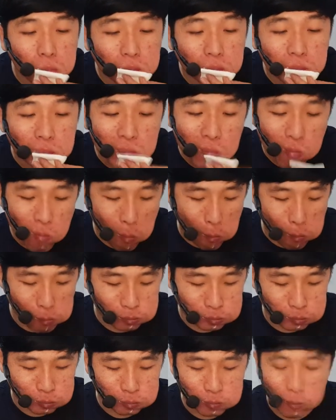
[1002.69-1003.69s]
닦고
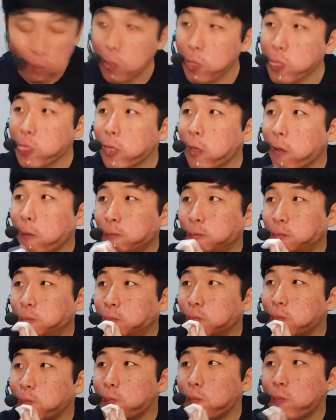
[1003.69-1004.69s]
가실게요.
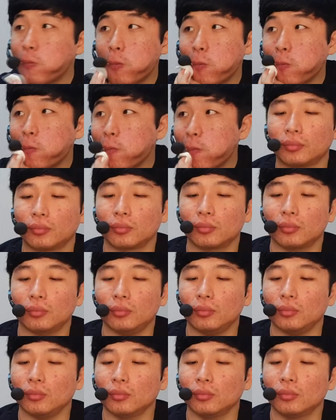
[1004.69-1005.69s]

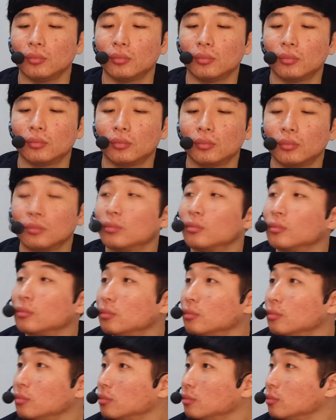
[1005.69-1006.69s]
아까 떨어진 친구들 다시
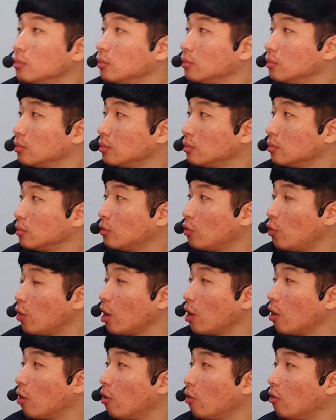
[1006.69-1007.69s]
드셔보세요.
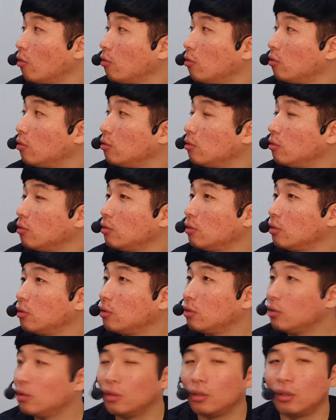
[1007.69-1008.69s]
왜요? 불쌍해요.
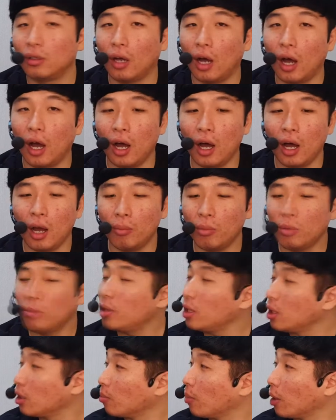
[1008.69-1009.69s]
아, 한
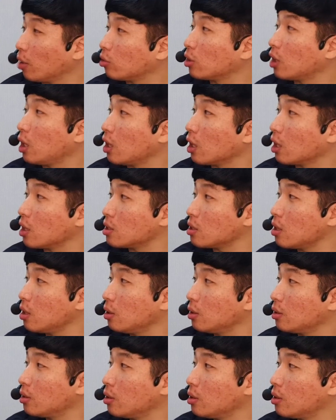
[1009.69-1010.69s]
번만에 바로 탈락해서?
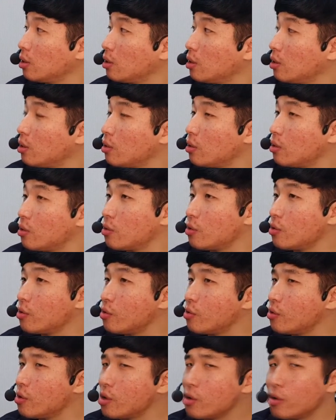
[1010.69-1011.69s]
기회를 주세요.
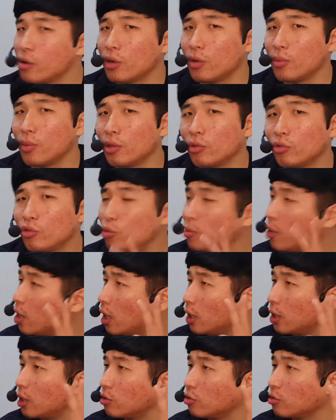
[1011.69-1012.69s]
그러면 두
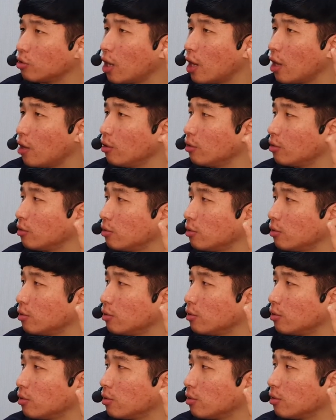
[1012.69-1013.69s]
명한테 줄까요?
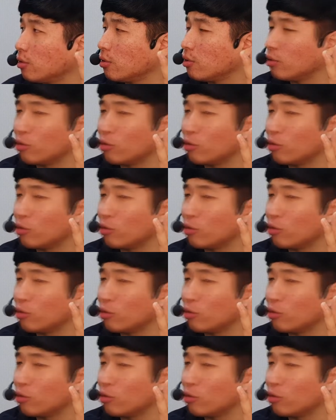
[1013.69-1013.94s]
네.